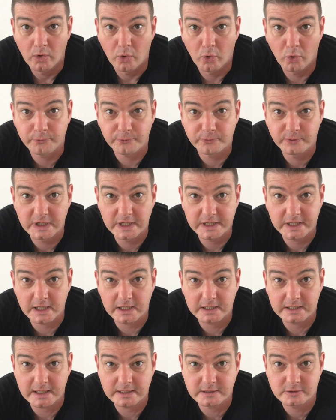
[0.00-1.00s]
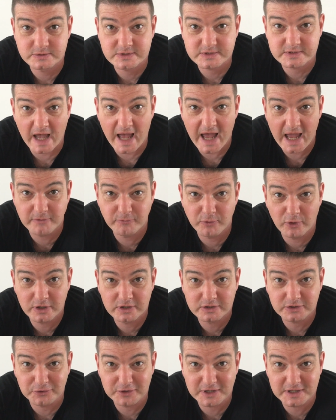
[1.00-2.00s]
Hoffentlich erklärt uns der
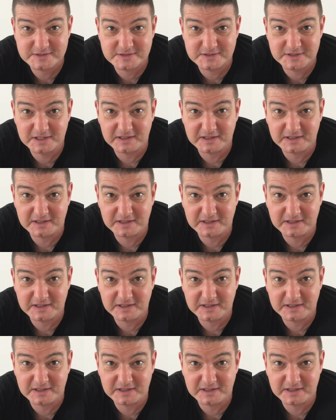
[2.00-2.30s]
Eiwanger da jetzt